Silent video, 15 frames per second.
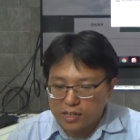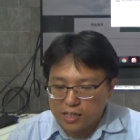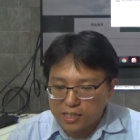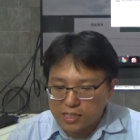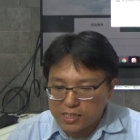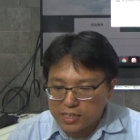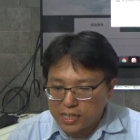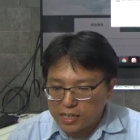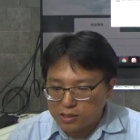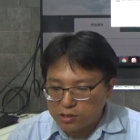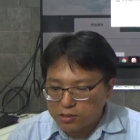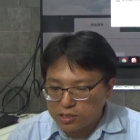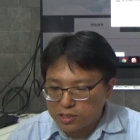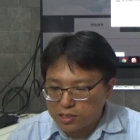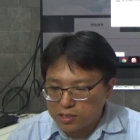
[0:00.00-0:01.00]
了一下，
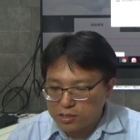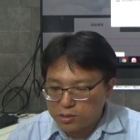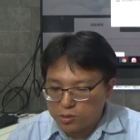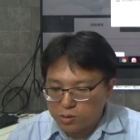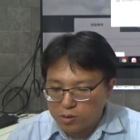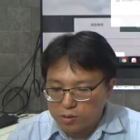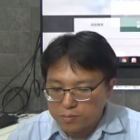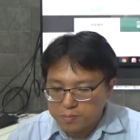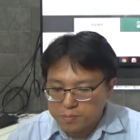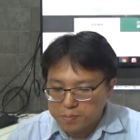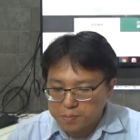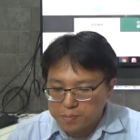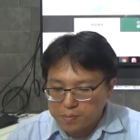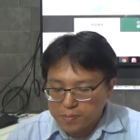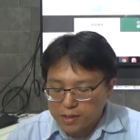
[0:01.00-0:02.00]
就是说，
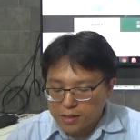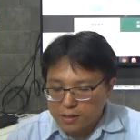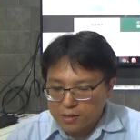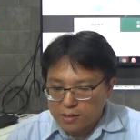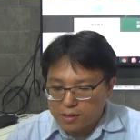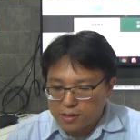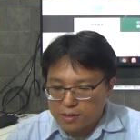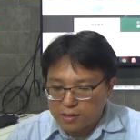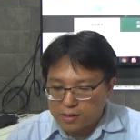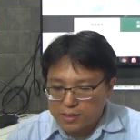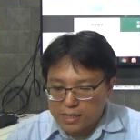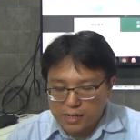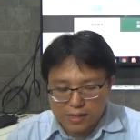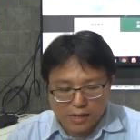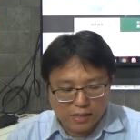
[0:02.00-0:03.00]
呃，
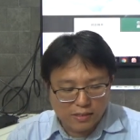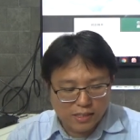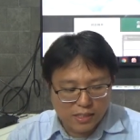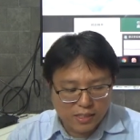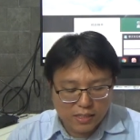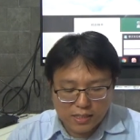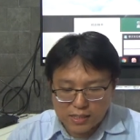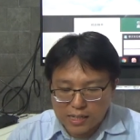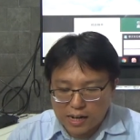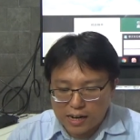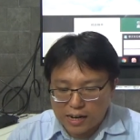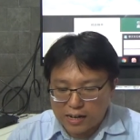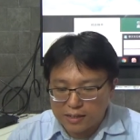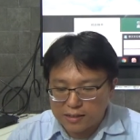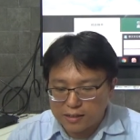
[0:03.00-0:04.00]
香港机上
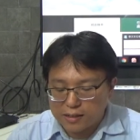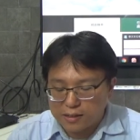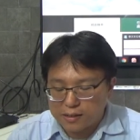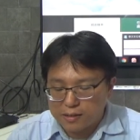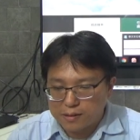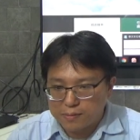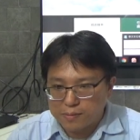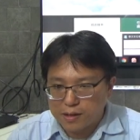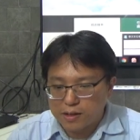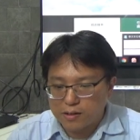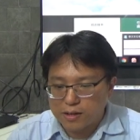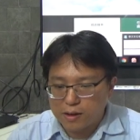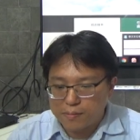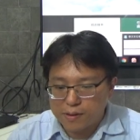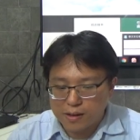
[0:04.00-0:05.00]
海的朋
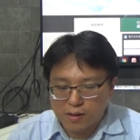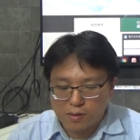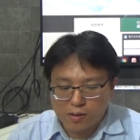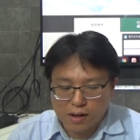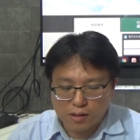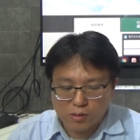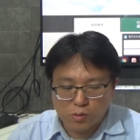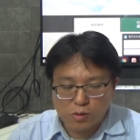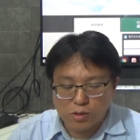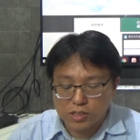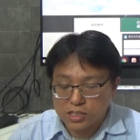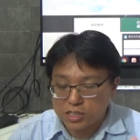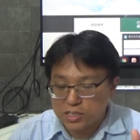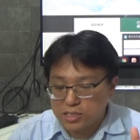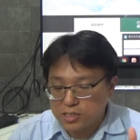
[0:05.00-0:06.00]
友那边的话，如果
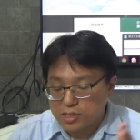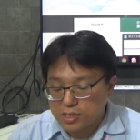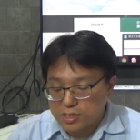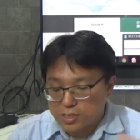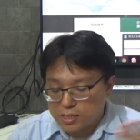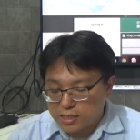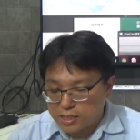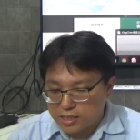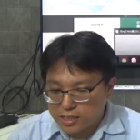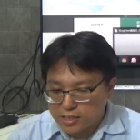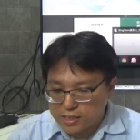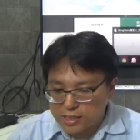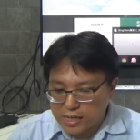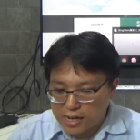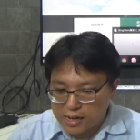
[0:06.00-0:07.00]
是以
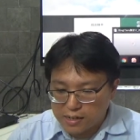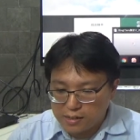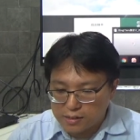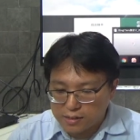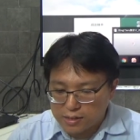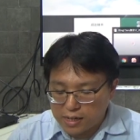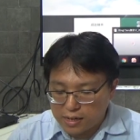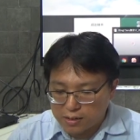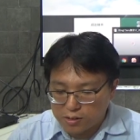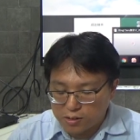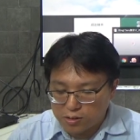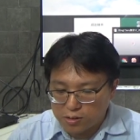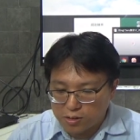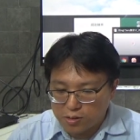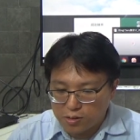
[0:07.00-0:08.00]
加加
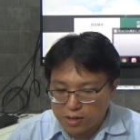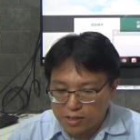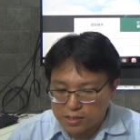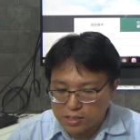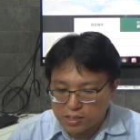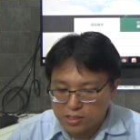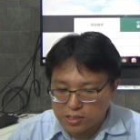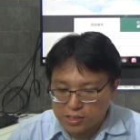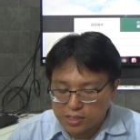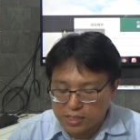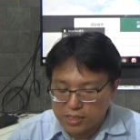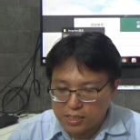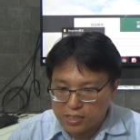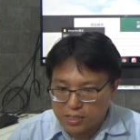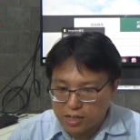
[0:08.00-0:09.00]
购的话，是可
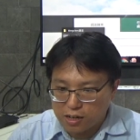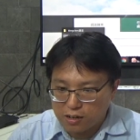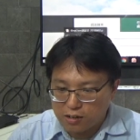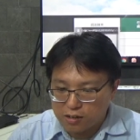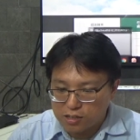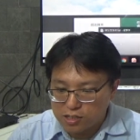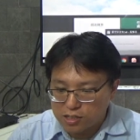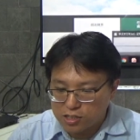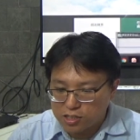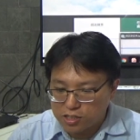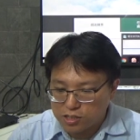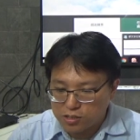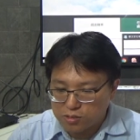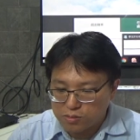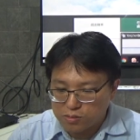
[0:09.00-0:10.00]
以到二
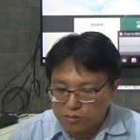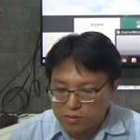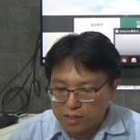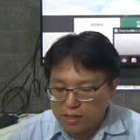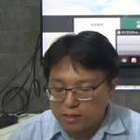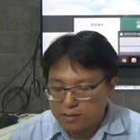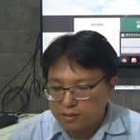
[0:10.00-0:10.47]
十五了。